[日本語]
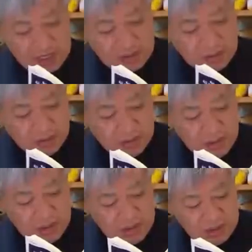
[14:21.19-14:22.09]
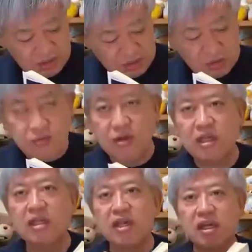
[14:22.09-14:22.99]
けど、ちょっと
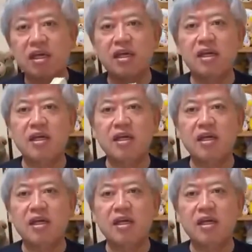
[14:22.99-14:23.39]
変だよね。